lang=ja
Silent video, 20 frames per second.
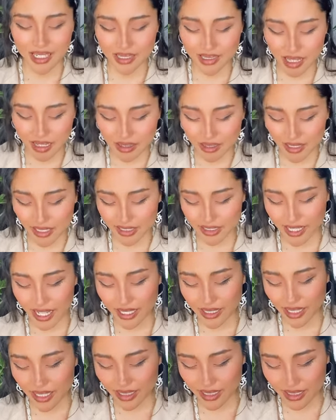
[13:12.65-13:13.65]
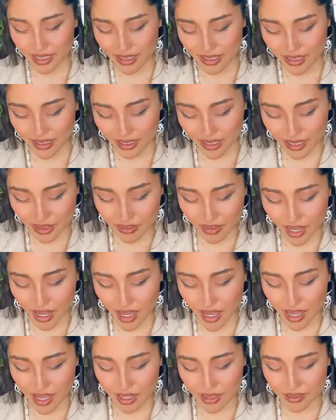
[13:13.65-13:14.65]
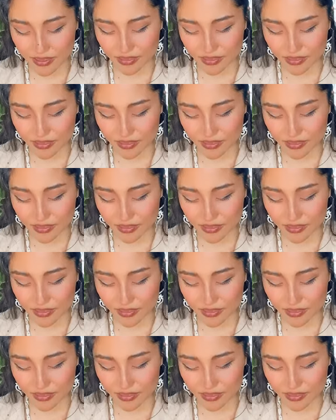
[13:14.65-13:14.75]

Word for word: なのでジャーナリングには